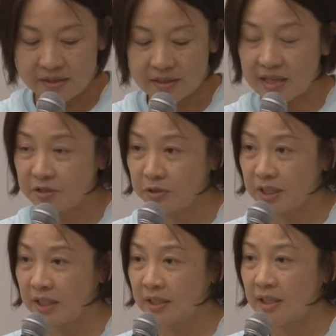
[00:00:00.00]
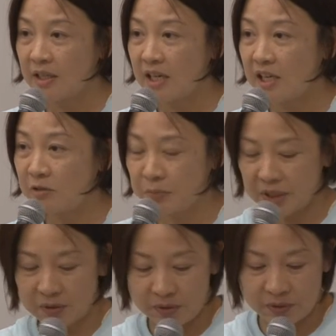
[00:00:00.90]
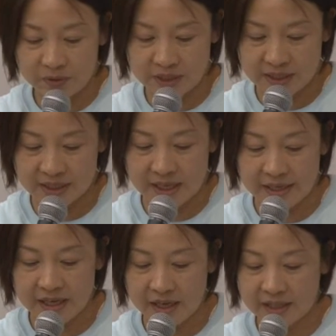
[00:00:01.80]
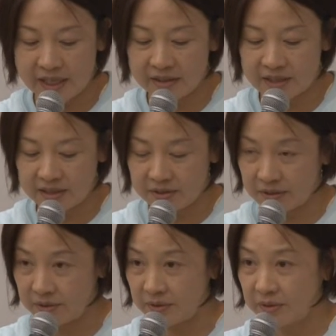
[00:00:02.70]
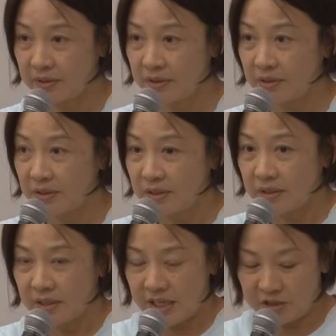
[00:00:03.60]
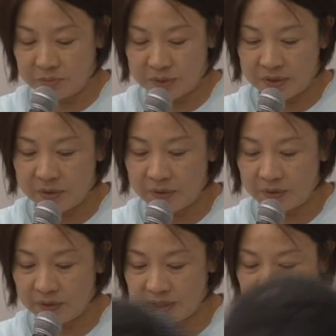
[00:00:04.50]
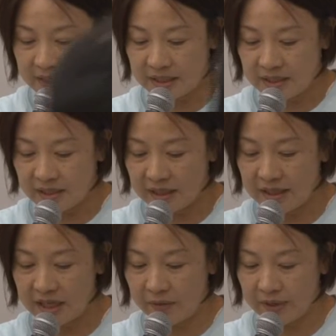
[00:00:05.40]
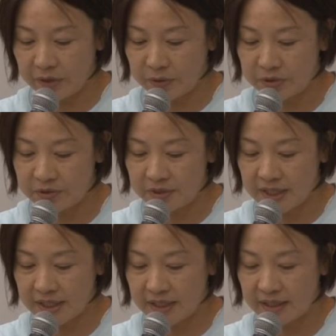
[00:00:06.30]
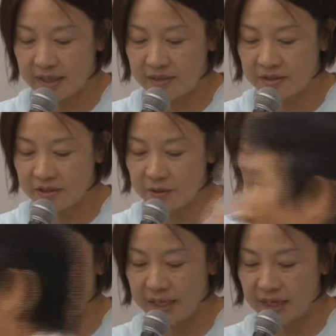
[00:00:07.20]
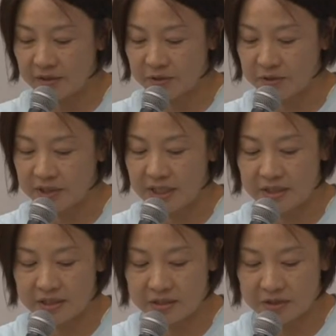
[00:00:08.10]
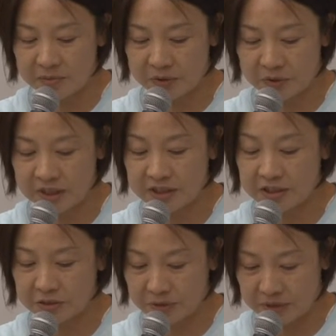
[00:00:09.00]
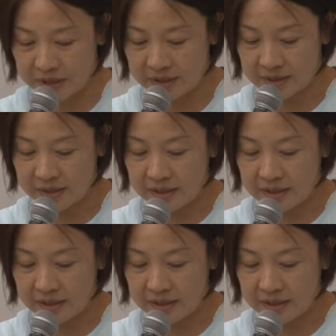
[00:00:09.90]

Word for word: 最初に NPO 法人神奈川胃がんネッツ、NPO 法人神奈川標準的がん治療開発支援システムの理事長で、